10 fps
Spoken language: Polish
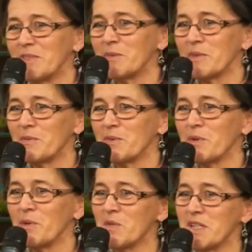drugą,
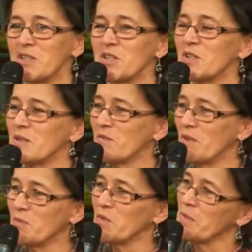drugą część y,
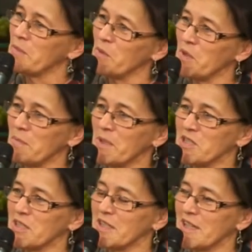filmów Top Europa,
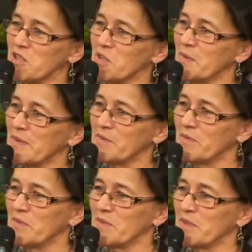czyli dalszą y,
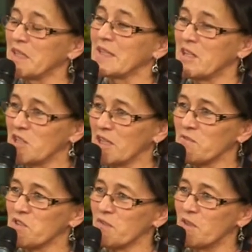tych
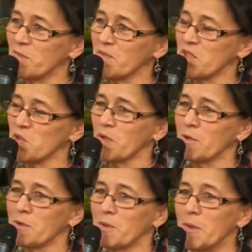najciekawszych filmów z
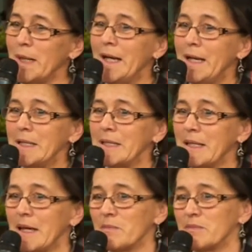zeszłego roku i
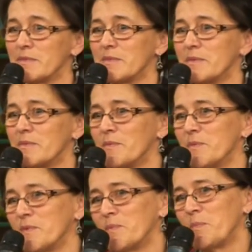tam y,
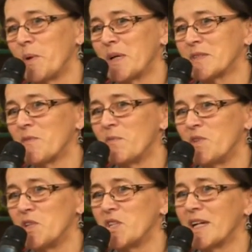w, pokaz
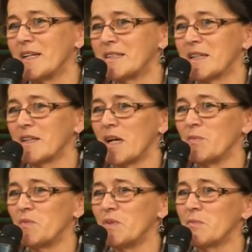w niedzielę
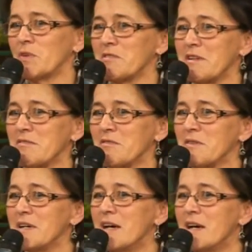zagramy film Coral Gol